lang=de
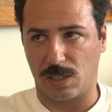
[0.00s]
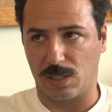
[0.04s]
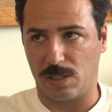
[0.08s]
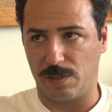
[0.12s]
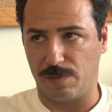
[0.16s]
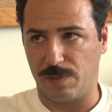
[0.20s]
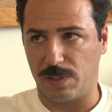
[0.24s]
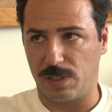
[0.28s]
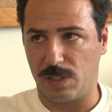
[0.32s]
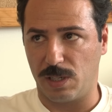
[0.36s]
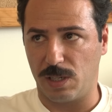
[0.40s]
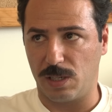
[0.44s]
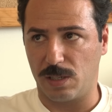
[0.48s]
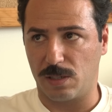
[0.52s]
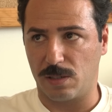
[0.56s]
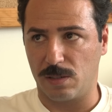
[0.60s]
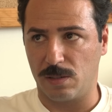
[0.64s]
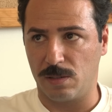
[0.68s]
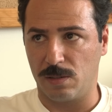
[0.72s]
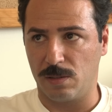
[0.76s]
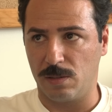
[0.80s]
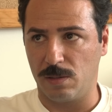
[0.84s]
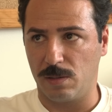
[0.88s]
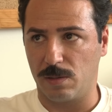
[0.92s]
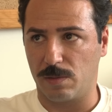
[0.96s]

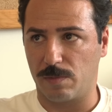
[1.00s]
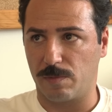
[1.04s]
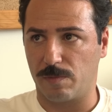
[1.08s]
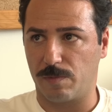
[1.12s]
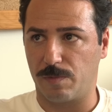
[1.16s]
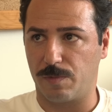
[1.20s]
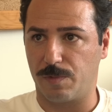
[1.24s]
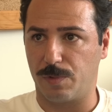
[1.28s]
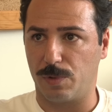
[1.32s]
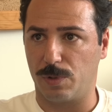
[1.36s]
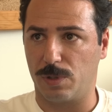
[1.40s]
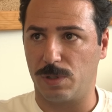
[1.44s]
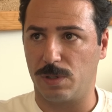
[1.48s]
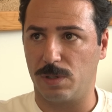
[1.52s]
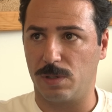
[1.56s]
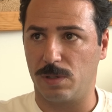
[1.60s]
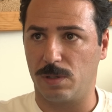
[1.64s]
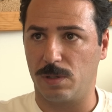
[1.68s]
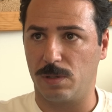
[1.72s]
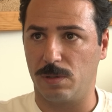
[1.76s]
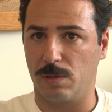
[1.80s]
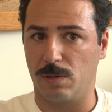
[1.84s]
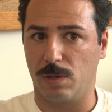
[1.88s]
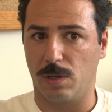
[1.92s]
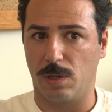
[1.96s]
Aktivitäten, mhm.
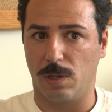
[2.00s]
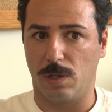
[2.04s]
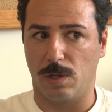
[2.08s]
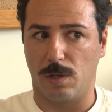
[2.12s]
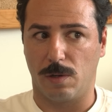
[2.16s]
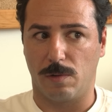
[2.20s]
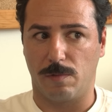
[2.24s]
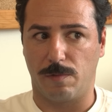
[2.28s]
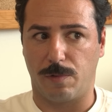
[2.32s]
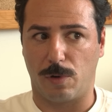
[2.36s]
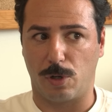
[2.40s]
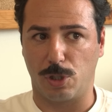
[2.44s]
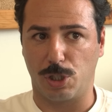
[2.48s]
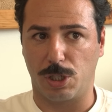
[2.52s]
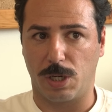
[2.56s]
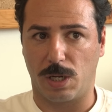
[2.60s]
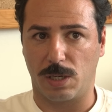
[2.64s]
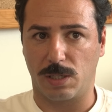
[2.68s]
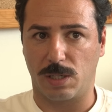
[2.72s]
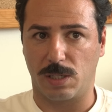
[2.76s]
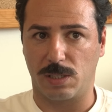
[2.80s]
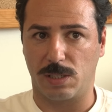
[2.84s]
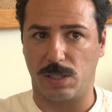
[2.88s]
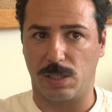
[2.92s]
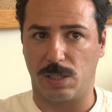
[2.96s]
würde
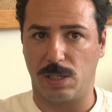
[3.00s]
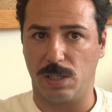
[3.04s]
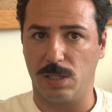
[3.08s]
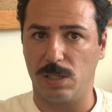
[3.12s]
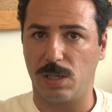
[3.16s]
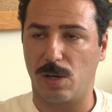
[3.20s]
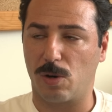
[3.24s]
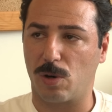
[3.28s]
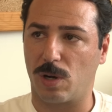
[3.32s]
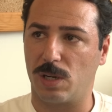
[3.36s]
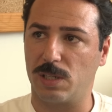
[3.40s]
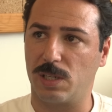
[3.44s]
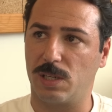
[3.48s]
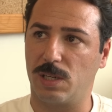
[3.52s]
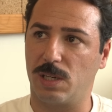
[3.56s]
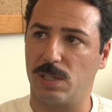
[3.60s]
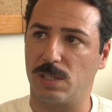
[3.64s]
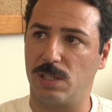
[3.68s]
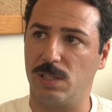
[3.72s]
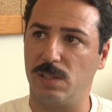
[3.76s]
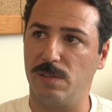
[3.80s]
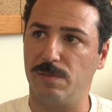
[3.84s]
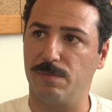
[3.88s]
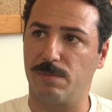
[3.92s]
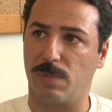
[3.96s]
vorschlagen, dass die Kinder auch
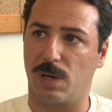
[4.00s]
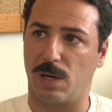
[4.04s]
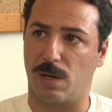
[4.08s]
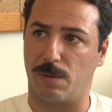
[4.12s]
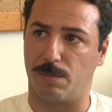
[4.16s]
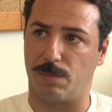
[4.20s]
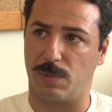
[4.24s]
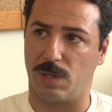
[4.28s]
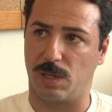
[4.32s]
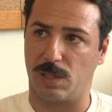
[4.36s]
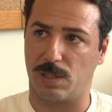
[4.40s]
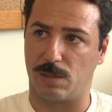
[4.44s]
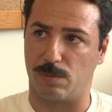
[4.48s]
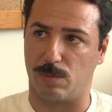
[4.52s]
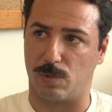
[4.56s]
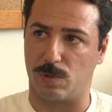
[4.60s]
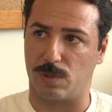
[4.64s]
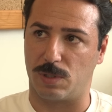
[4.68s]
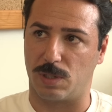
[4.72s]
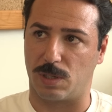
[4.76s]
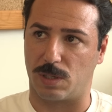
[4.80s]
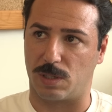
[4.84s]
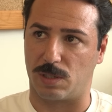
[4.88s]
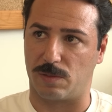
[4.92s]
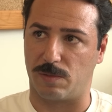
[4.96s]
Alternativen haben nach dem
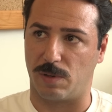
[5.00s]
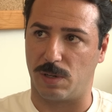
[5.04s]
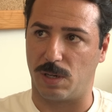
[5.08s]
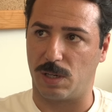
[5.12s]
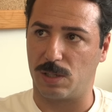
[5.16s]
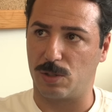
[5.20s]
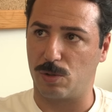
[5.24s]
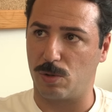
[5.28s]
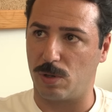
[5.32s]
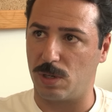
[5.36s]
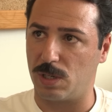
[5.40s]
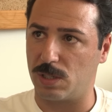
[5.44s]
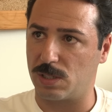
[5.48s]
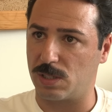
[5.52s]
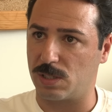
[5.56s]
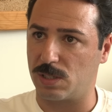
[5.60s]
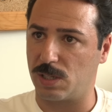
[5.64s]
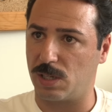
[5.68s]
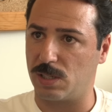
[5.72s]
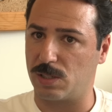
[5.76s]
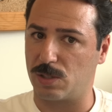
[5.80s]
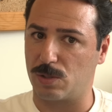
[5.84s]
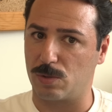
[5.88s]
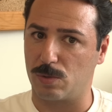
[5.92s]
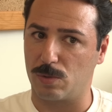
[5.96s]
Unterricht. Weil mhm. aktuell ist es
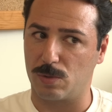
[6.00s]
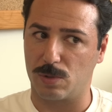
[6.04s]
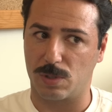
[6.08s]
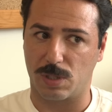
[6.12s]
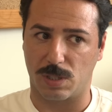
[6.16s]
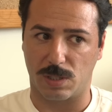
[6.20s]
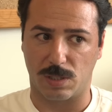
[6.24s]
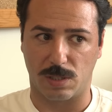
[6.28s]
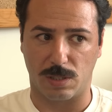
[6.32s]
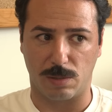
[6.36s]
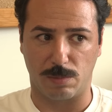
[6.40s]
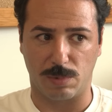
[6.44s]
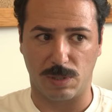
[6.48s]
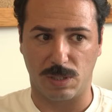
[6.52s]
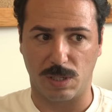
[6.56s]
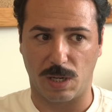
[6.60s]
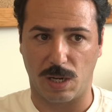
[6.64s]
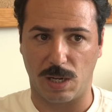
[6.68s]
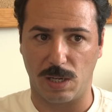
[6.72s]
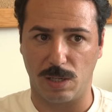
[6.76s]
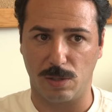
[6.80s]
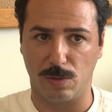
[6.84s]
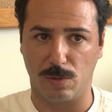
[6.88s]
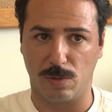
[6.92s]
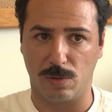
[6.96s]
halt so, dass die
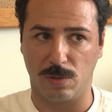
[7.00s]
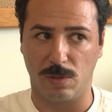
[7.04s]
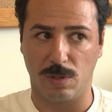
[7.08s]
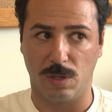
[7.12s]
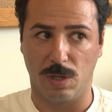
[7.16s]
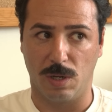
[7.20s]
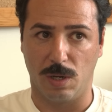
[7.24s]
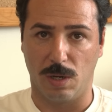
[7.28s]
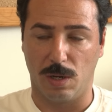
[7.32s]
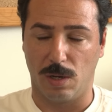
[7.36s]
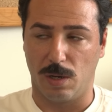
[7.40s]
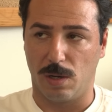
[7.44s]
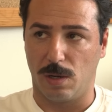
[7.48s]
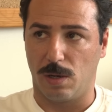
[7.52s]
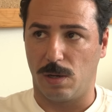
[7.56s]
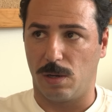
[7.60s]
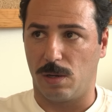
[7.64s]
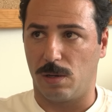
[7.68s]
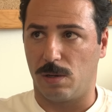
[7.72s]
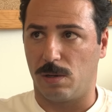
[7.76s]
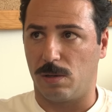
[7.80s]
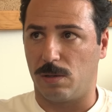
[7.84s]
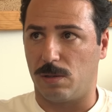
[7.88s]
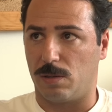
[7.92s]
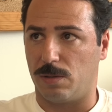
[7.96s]
Beteiligung
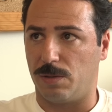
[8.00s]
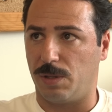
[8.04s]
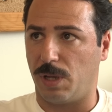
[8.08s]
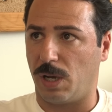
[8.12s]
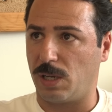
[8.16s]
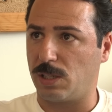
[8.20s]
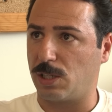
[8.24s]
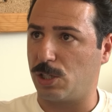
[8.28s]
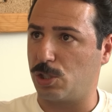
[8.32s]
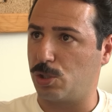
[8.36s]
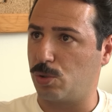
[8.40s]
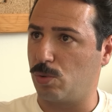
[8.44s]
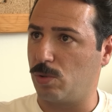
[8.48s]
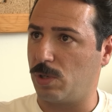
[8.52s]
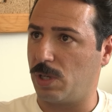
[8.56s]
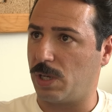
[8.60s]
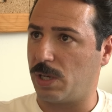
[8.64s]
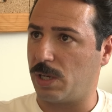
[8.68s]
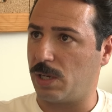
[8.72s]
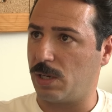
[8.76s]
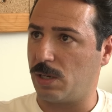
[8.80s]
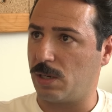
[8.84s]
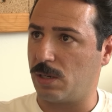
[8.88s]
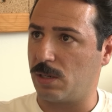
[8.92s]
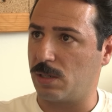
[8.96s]
nach der Schule
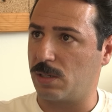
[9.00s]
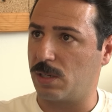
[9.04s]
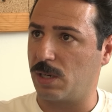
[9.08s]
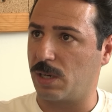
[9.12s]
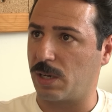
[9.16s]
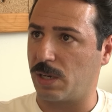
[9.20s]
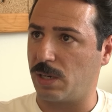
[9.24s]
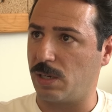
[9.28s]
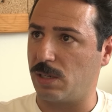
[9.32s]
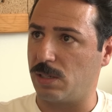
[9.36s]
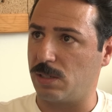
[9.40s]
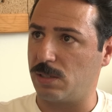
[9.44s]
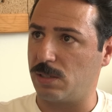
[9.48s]
eher gering